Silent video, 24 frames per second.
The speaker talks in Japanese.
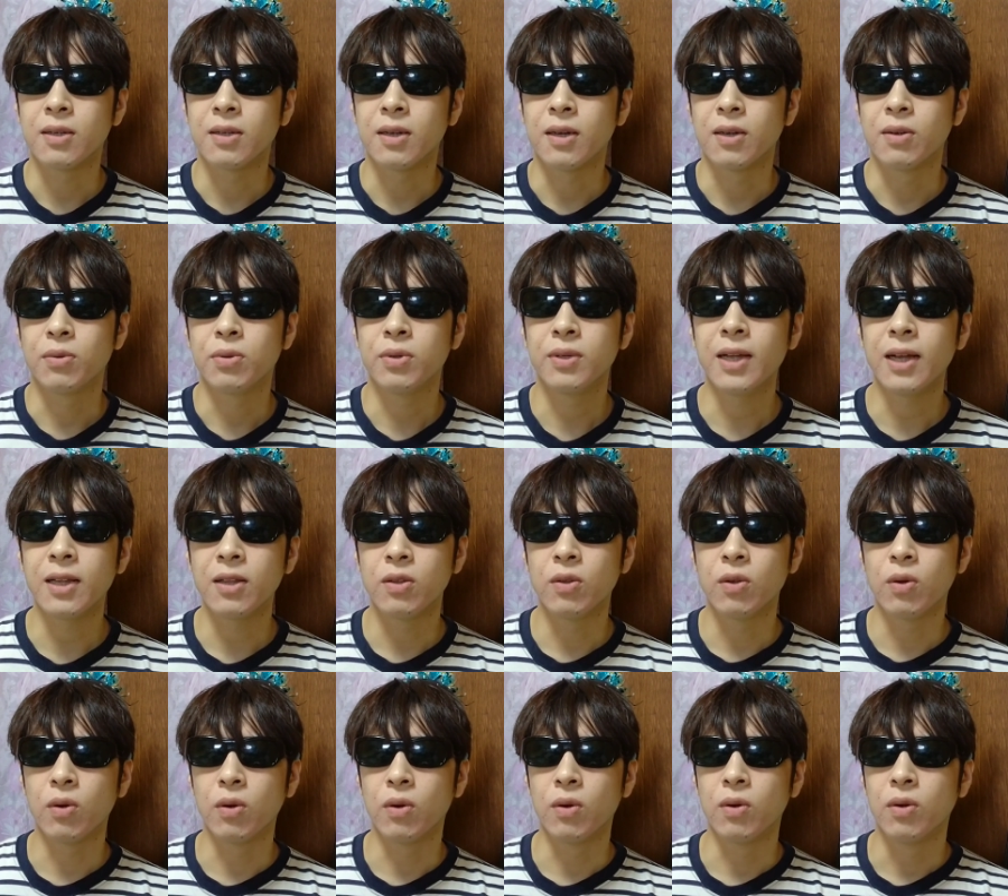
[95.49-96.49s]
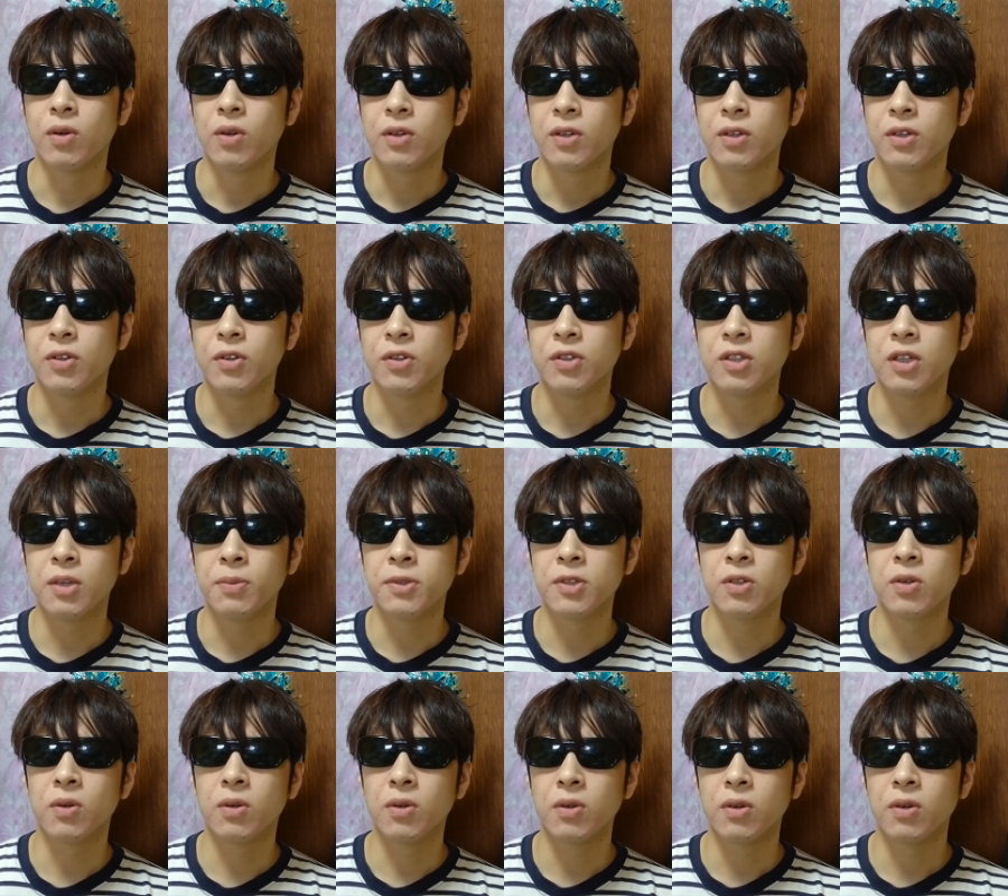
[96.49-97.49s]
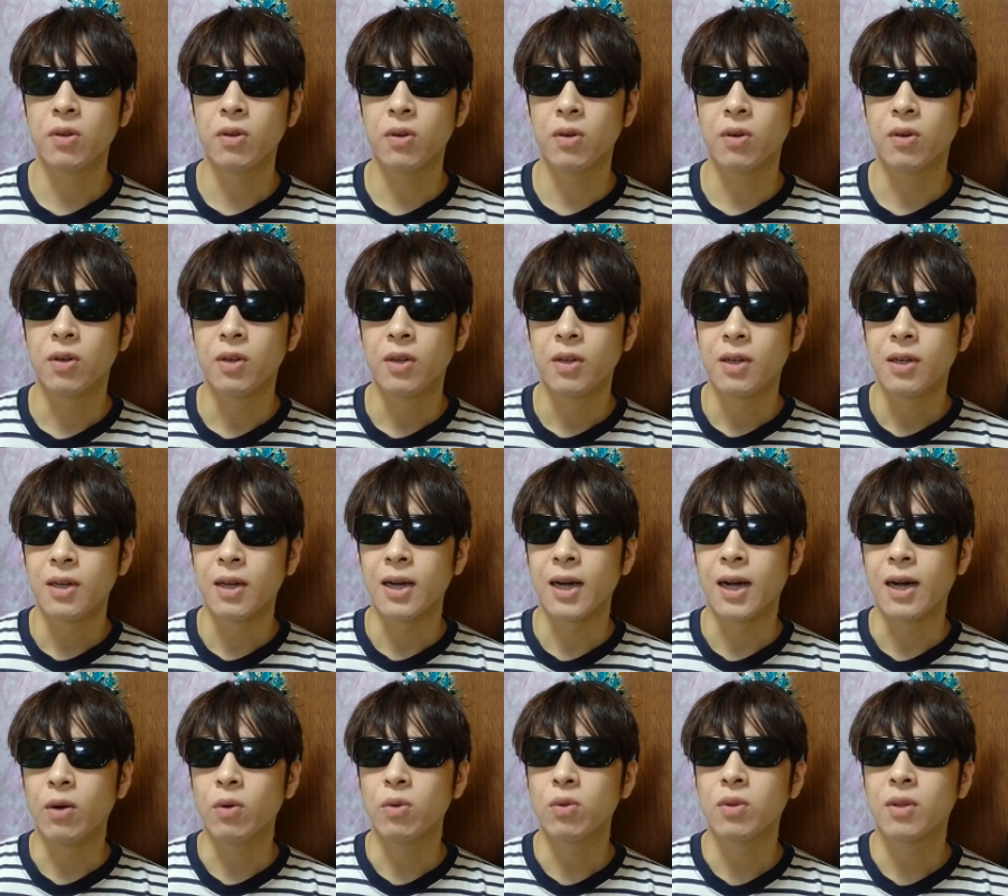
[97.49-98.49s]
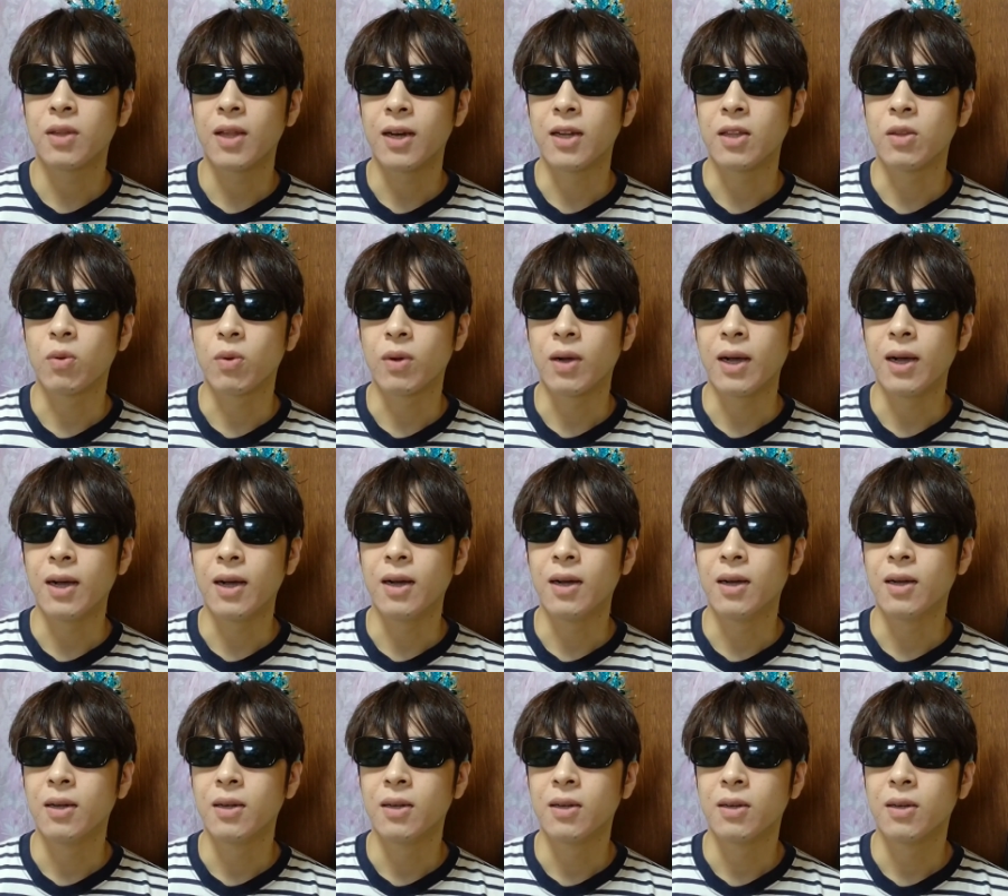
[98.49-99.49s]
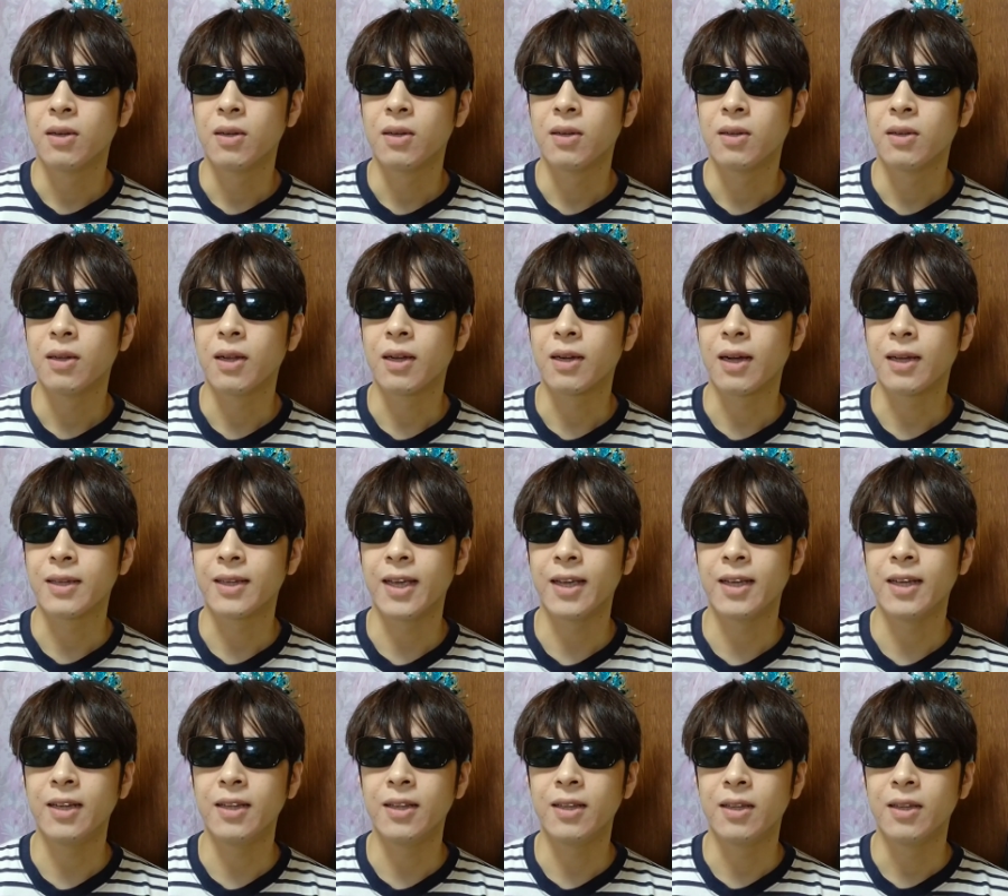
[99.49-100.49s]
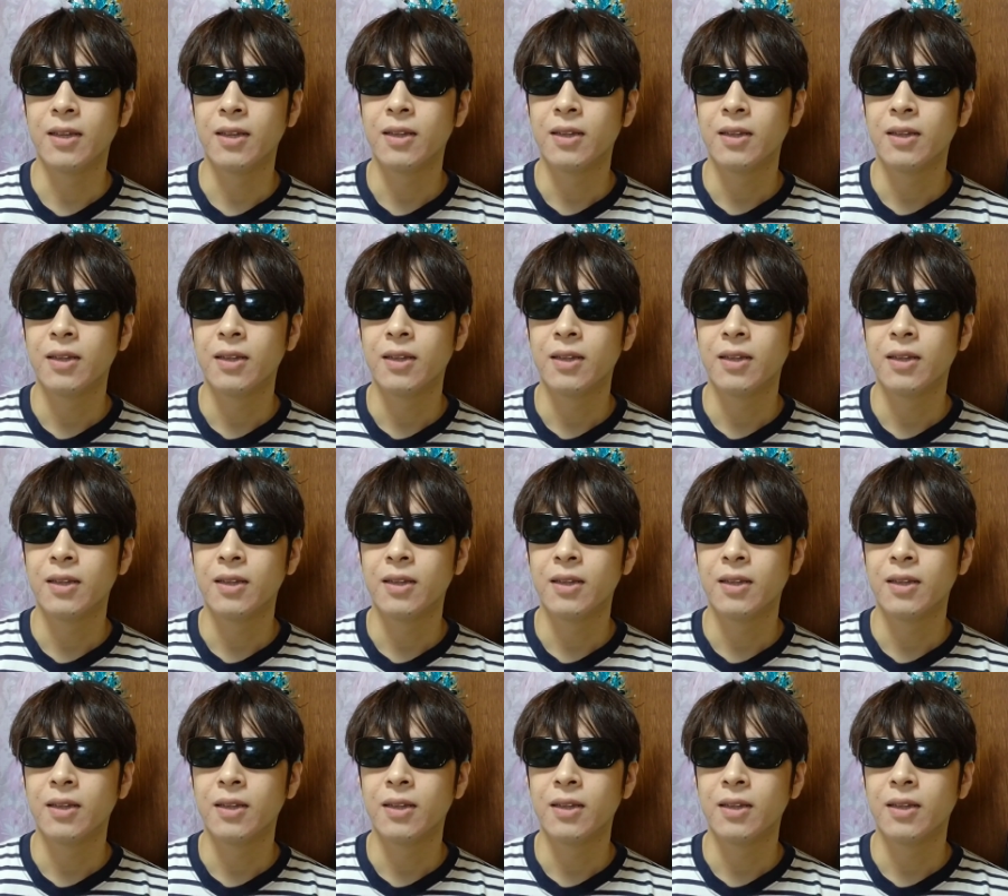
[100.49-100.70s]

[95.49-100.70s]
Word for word: あの、普段の YouTube 上の煽ったりとか、なんか下品